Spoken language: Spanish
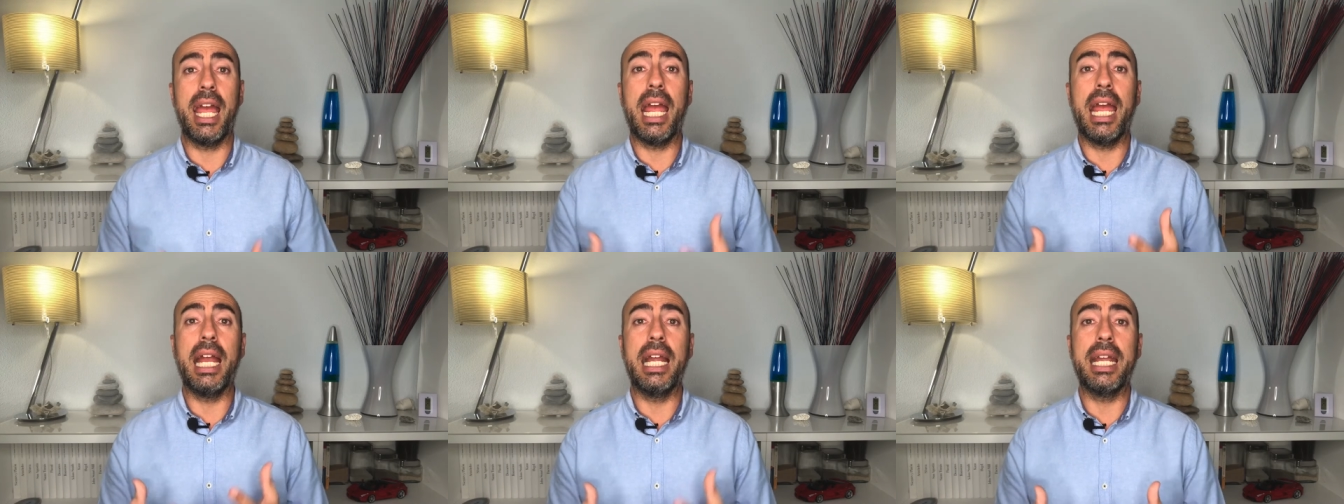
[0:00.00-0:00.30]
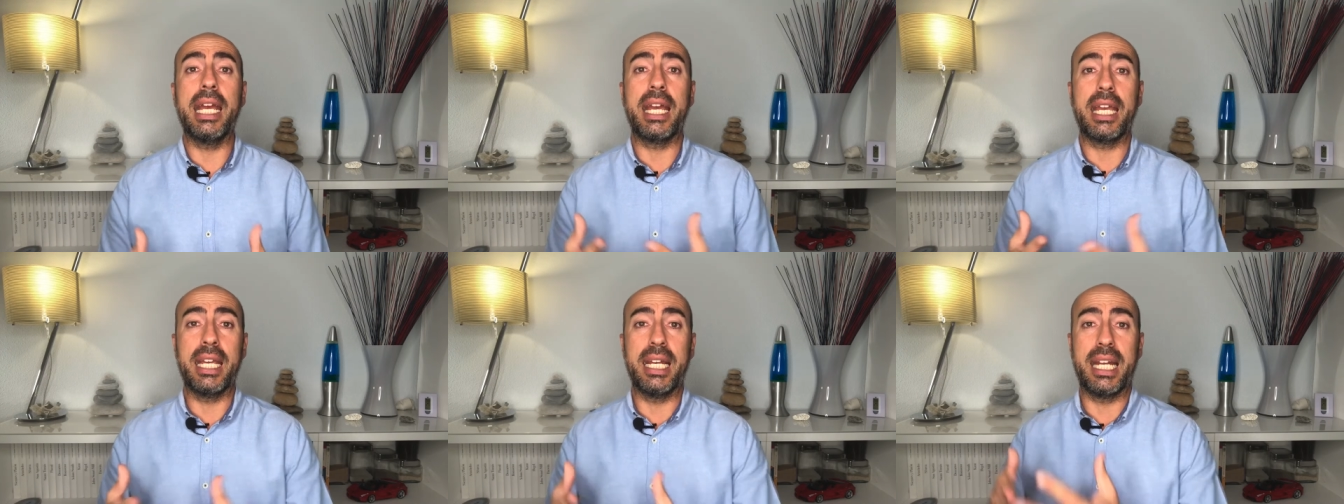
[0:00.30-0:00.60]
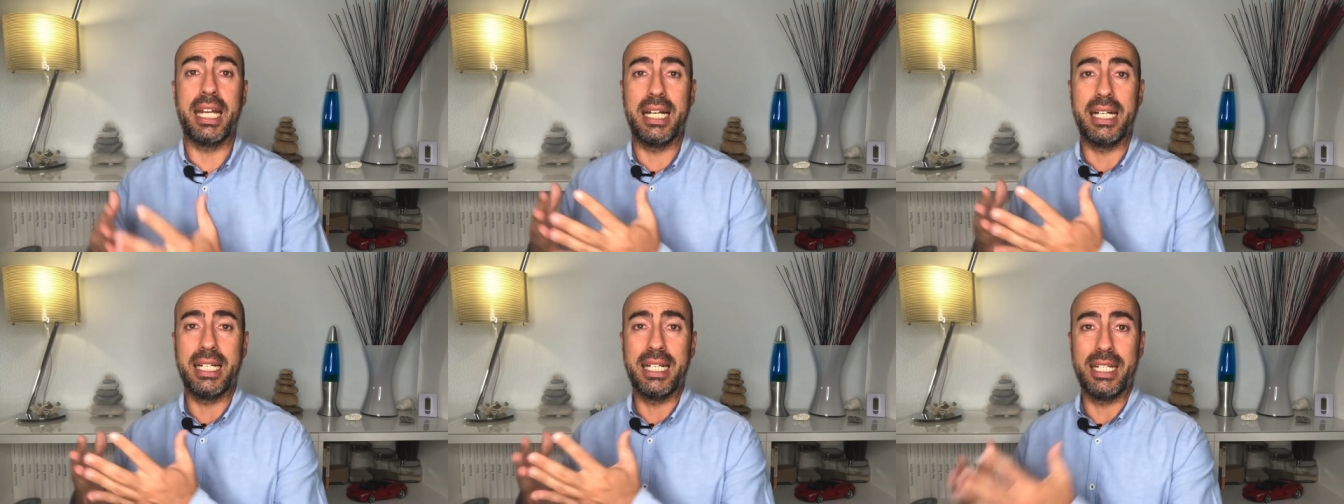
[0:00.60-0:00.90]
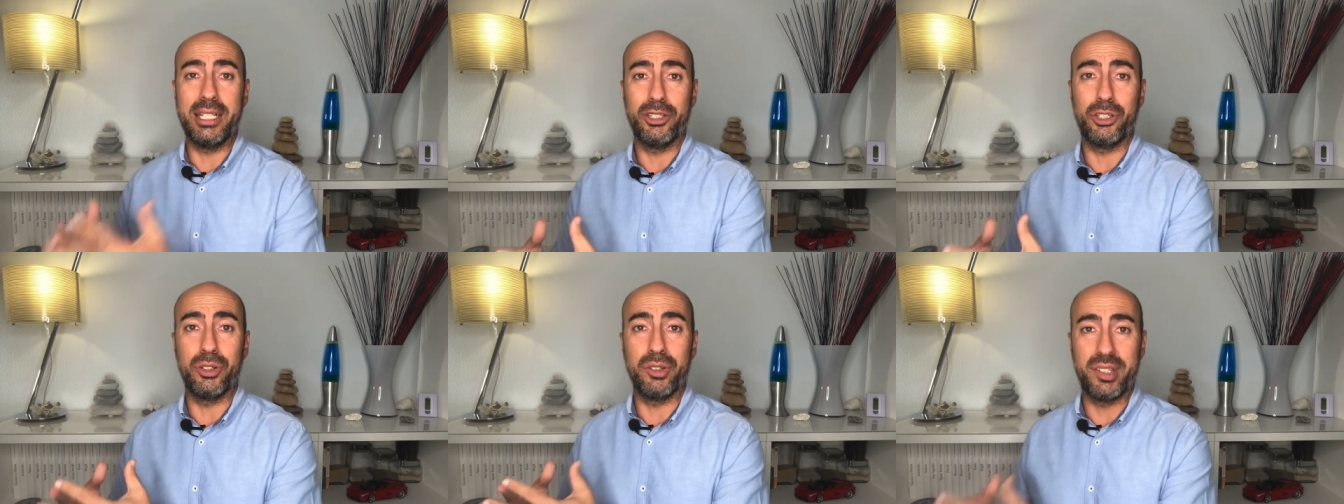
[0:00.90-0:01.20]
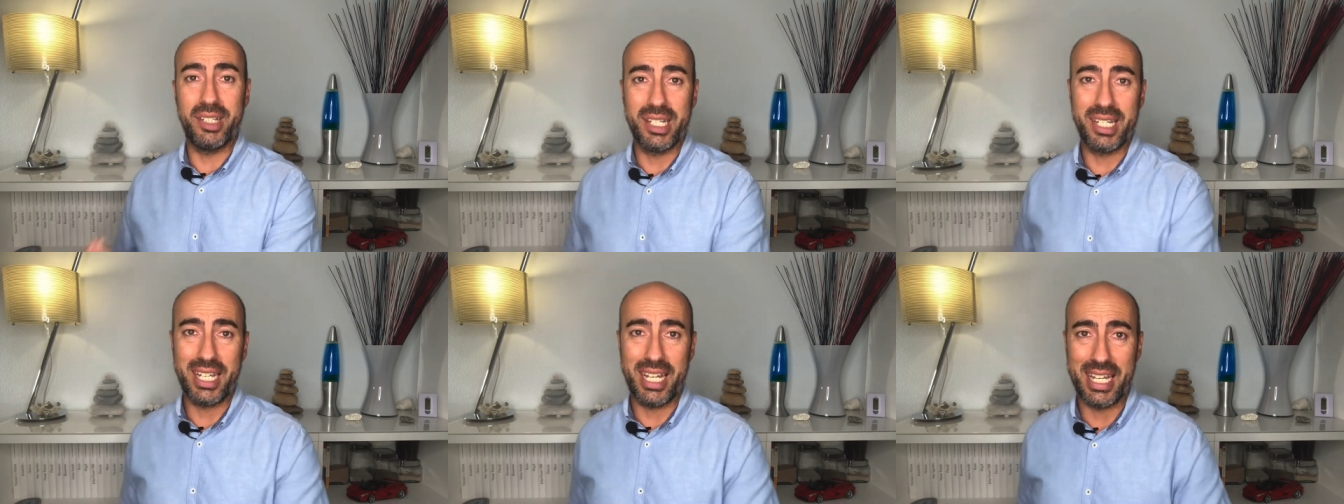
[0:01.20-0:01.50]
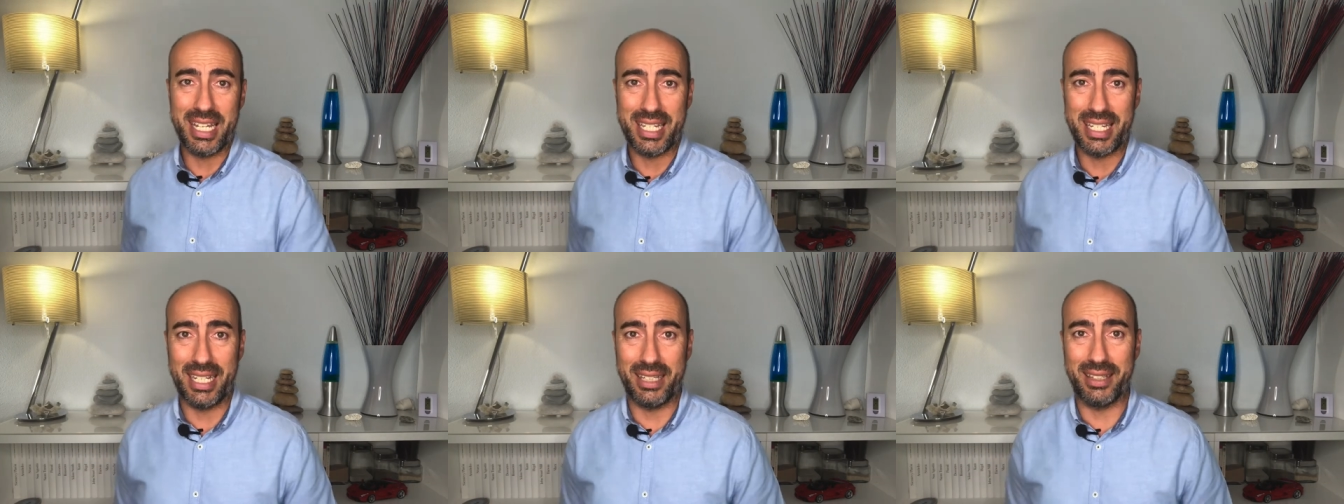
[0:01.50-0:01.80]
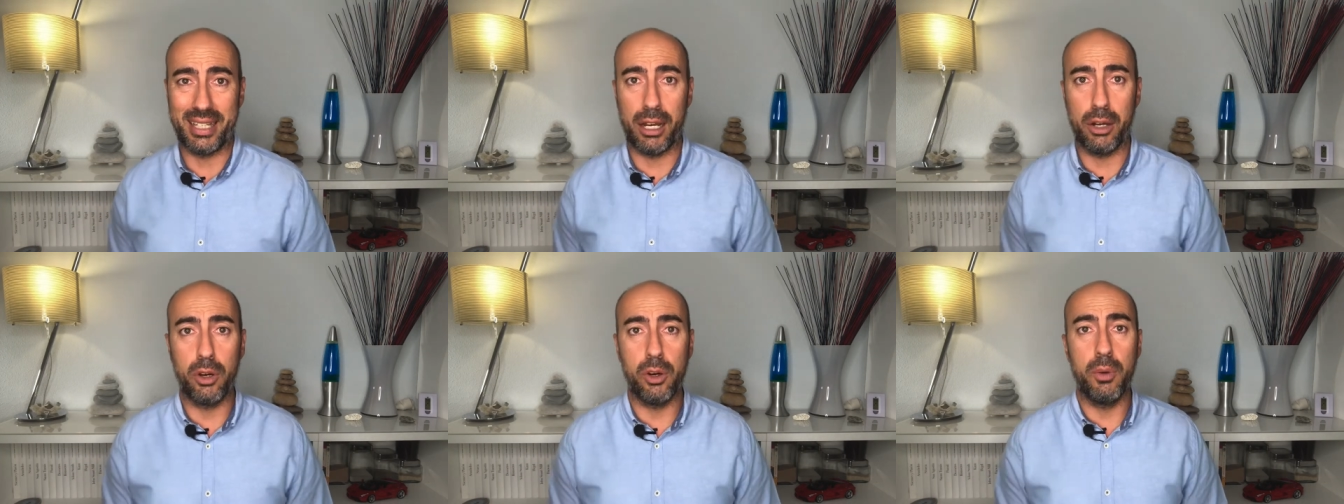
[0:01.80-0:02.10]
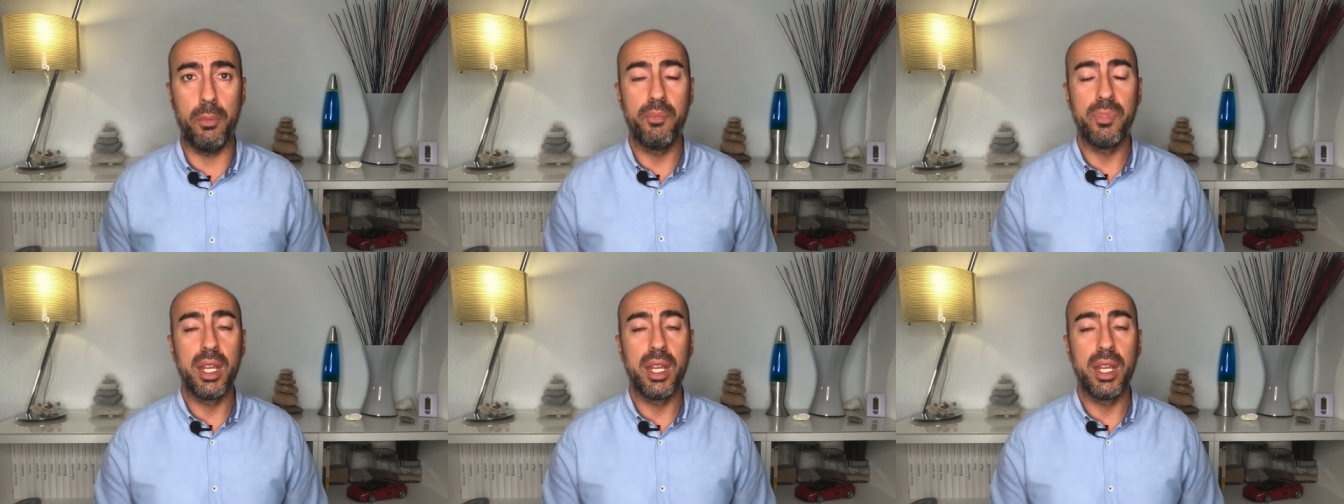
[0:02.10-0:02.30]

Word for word: elegirá entonces ese atajo.